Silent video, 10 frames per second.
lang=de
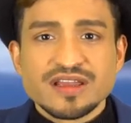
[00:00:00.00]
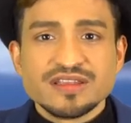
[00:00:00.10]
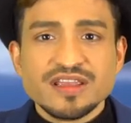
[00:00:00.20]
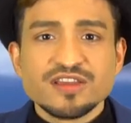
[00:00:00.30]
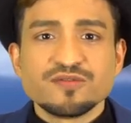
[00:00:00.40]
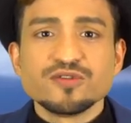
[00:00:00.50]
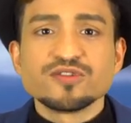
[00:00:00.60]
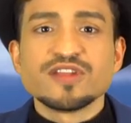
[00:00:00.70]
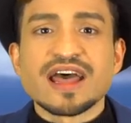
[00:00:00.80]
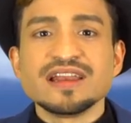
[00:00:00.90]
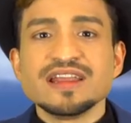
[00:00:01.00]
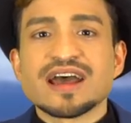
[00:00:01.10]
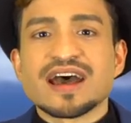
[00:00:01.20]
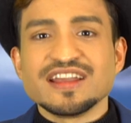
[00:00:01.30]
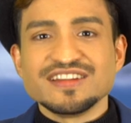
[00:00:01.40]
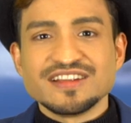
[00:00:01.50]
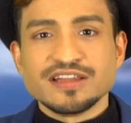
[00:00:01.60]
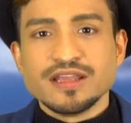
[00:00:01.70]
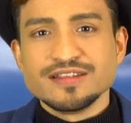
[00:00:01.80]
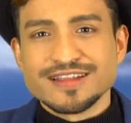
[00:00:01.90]
dich für deine
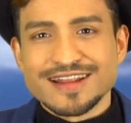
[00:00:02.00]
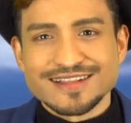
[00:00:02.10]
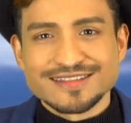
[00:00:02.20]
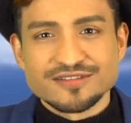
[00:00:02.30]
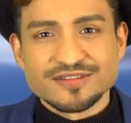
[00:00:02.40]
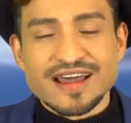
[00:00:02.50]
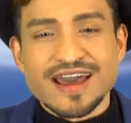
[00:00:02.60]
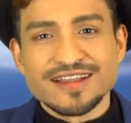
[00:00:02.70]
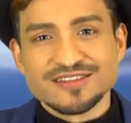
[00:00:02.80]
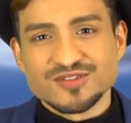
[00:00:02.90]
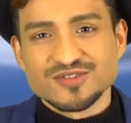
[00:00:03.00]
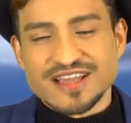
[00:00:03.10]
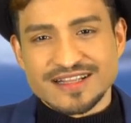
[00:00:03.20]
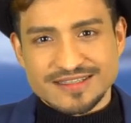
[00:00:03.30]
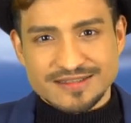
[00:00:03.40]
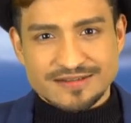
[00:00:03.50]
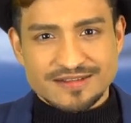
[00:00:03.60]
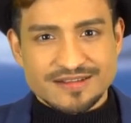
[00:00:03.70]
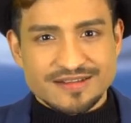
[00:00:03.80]
eigenen Interessen einzusetzen.